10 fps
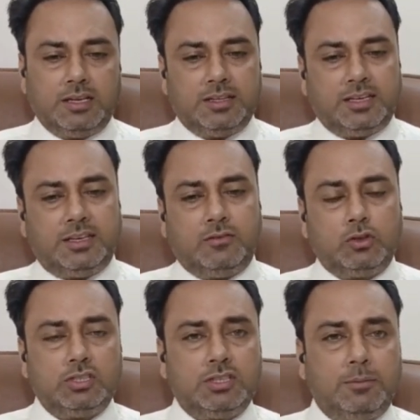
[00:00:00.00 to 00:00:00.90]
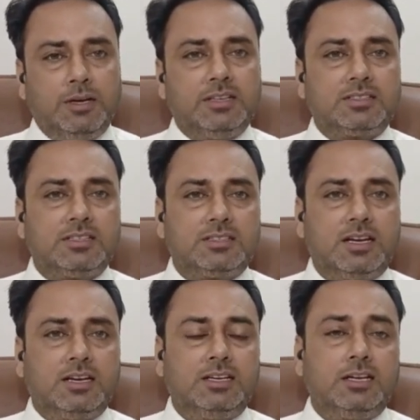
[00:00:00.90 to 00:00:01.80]
देखिए वो चीज़ हमने डिस्कस कर
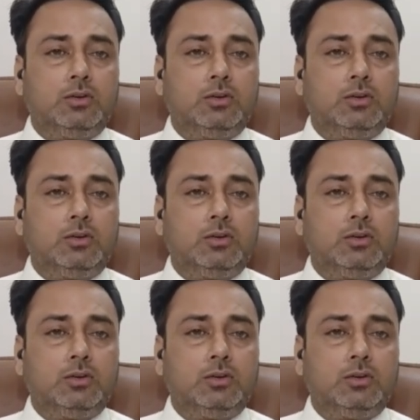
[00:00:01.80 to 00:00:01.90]
ली कि